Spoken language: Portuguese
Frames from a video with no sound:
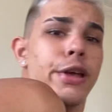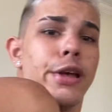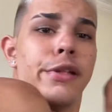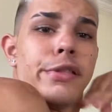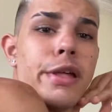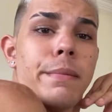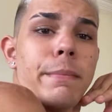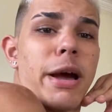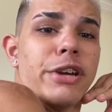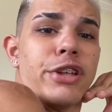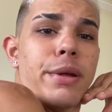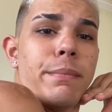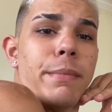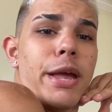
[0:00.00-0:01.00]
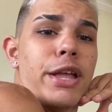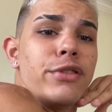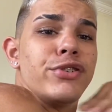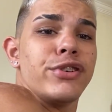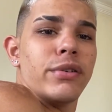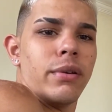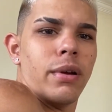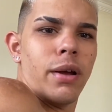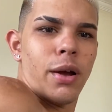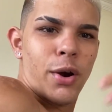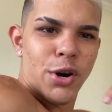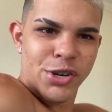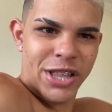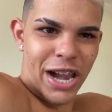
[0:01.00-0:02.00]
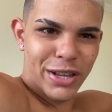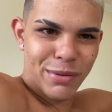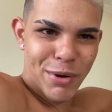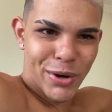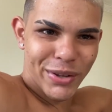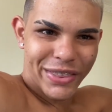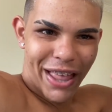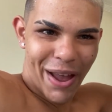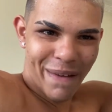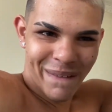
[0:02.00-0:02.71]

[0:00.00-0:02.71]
Sem mais nem menos, gostaram do meu anel?